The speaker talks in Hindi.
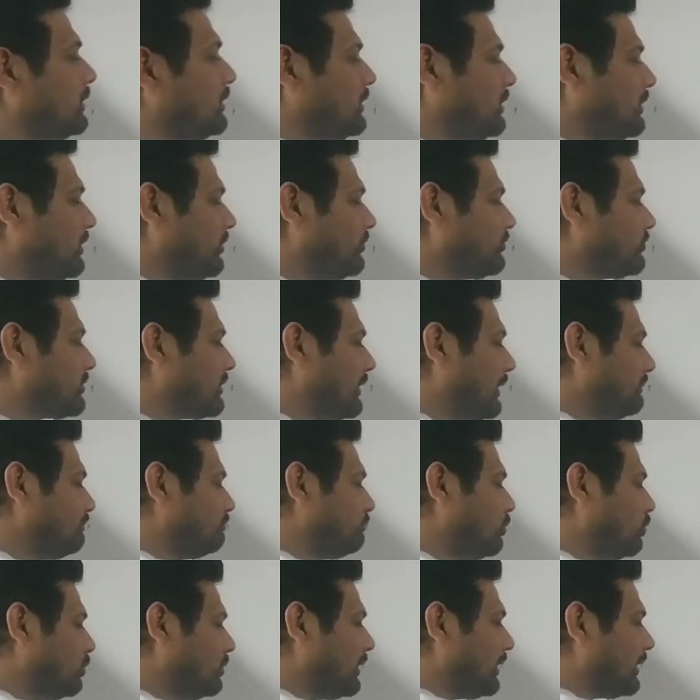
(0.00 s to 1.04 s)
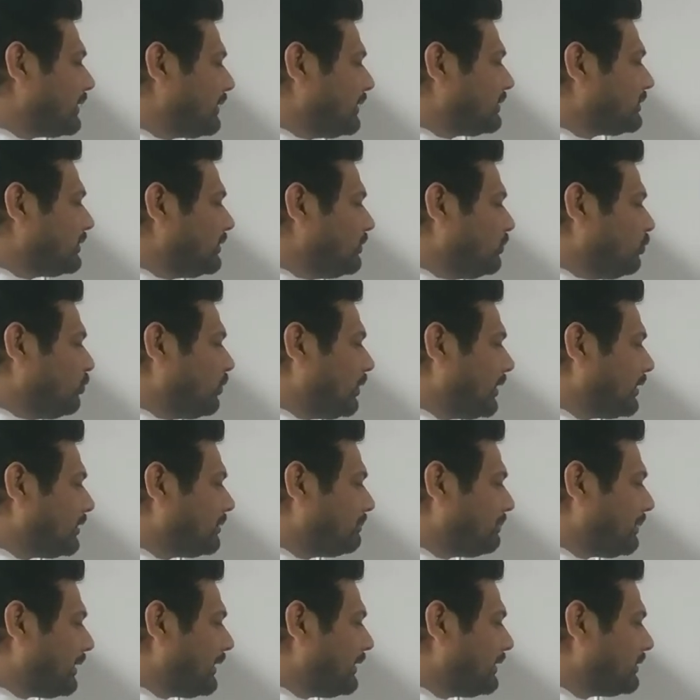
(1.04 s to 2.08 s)
इसका मोलारिटी वन
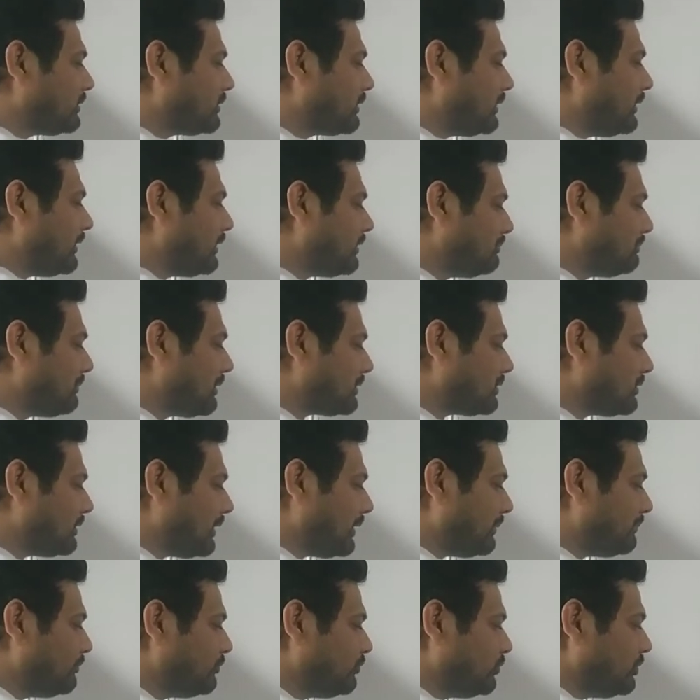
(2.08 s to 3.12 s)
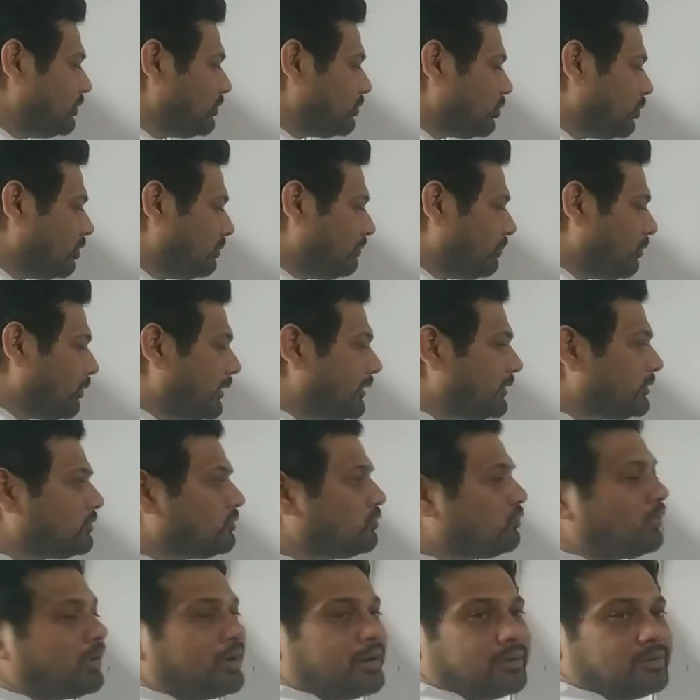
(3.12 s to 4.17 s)
बाई टेन मतलब जीरो पॉइंट
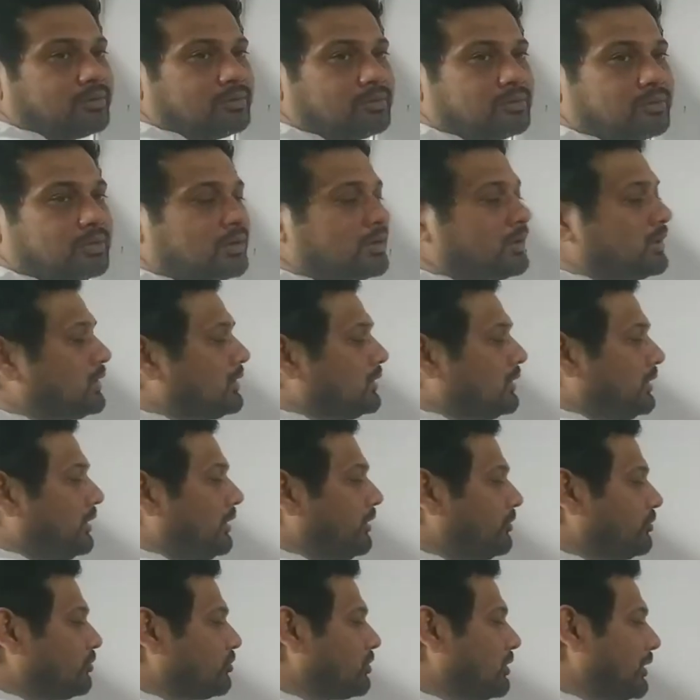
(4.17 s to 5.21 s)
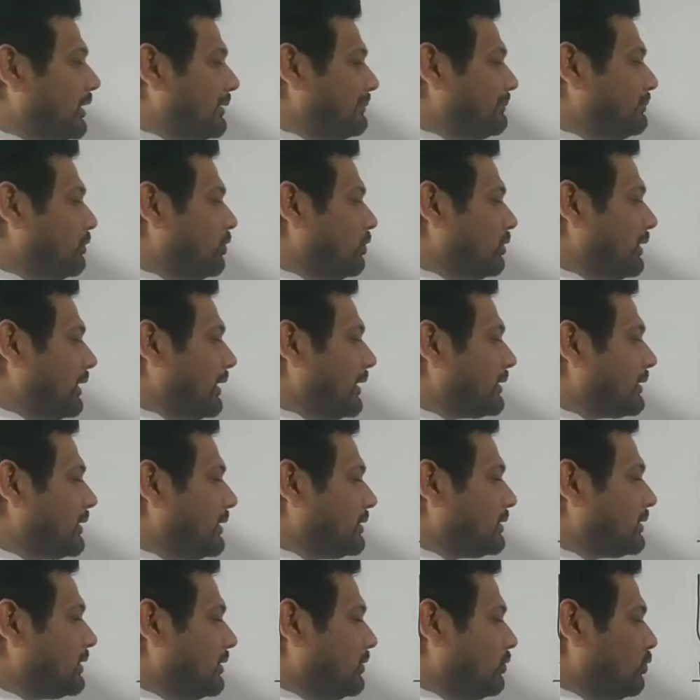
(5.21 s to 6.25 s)
वन इसका
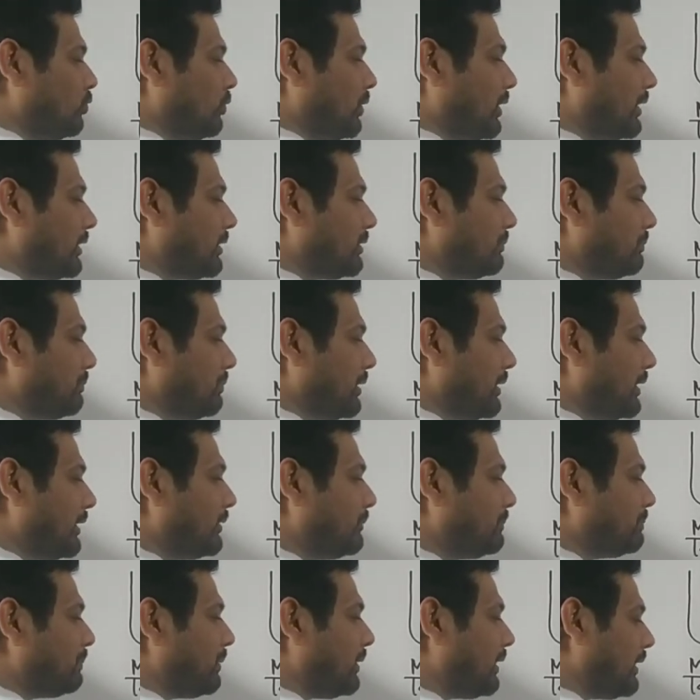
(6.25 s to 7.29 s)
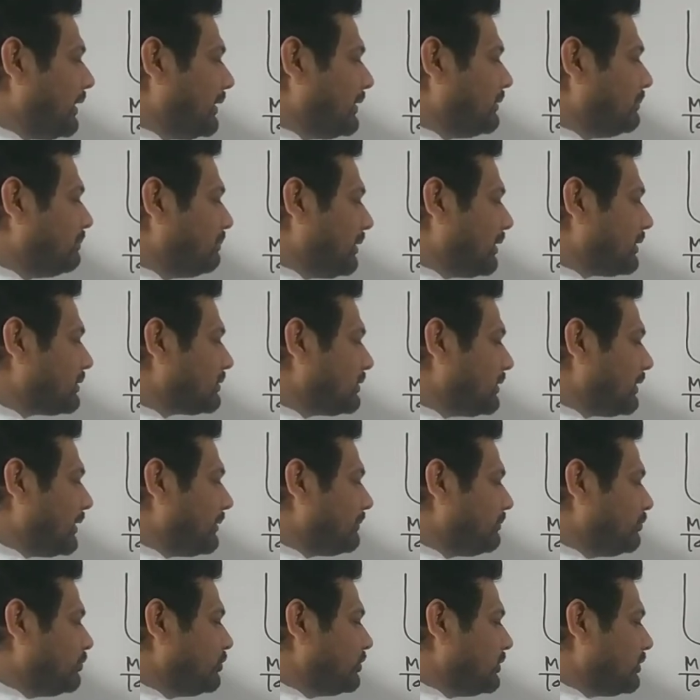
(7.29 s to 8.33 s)
मोलारिटी वन बाई फाइव मतलब
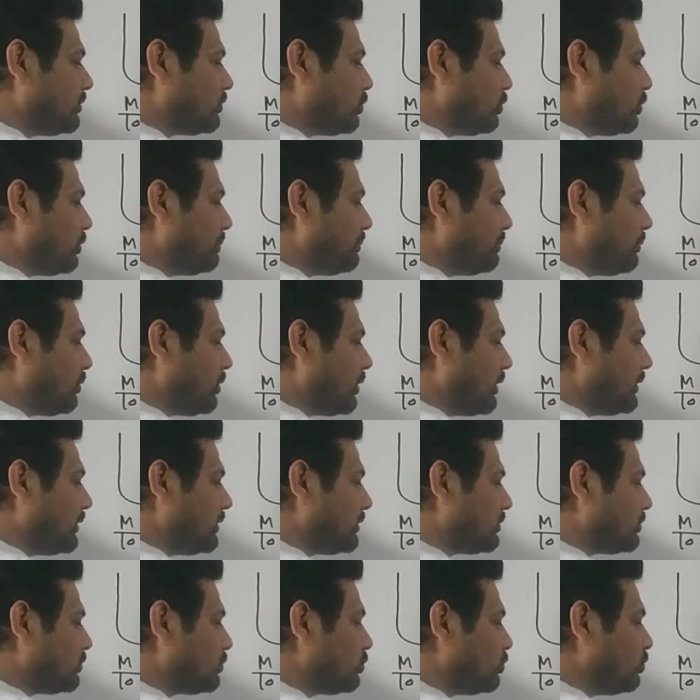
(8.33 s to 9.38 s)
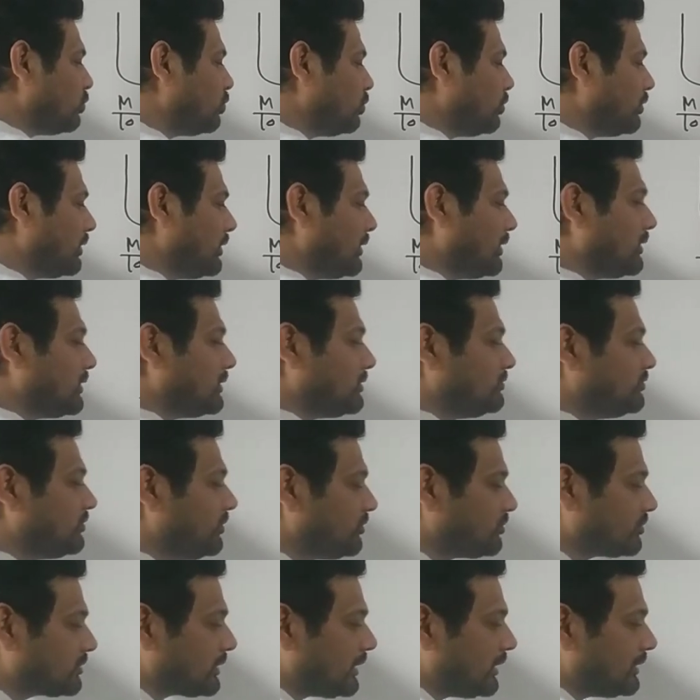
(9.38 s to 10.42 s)
जीरो पॉइंट टू
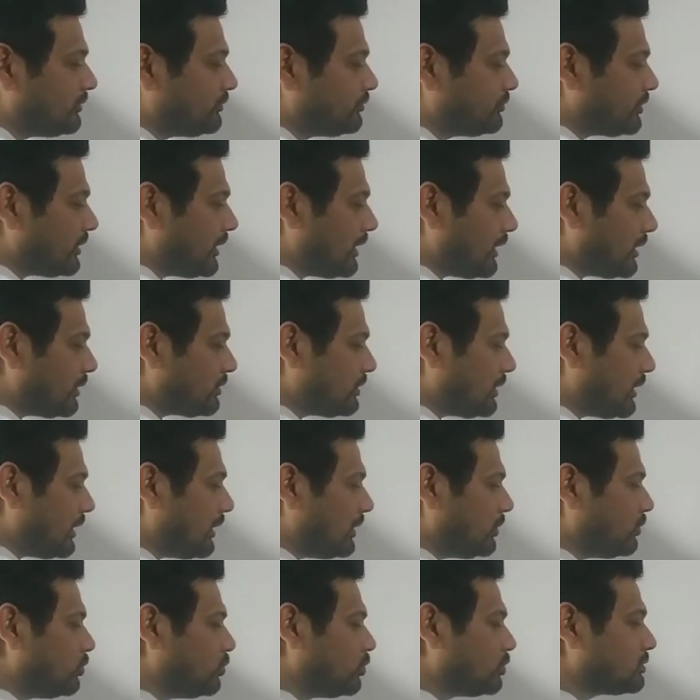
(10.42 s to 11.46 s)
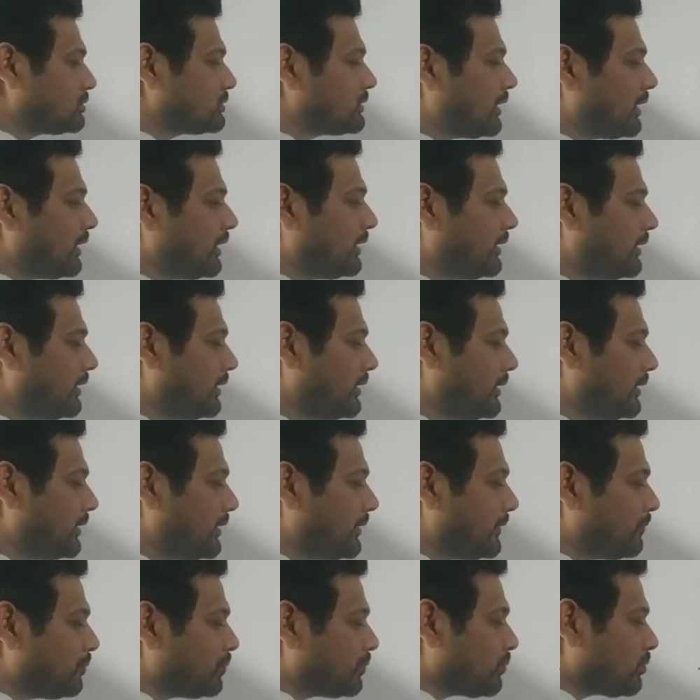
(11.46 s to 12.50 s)
जिसका ज़्यादा होता है
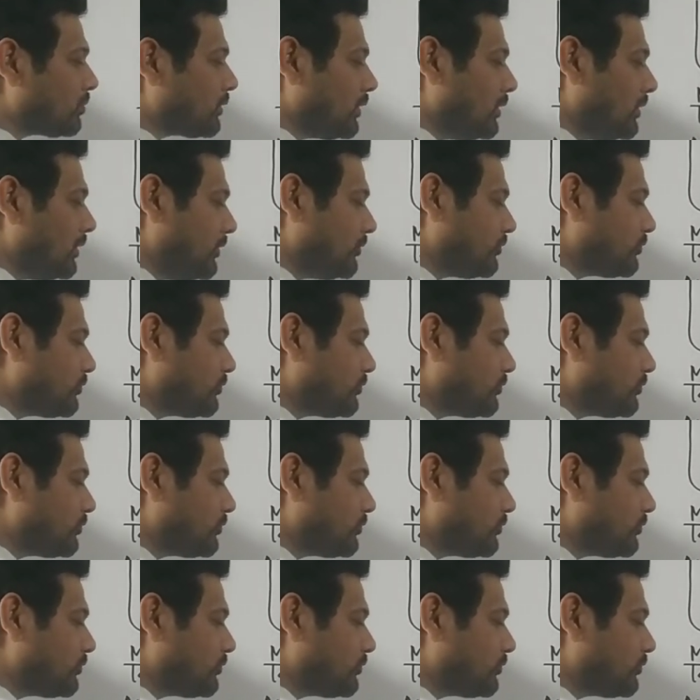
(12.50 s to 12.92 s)
इज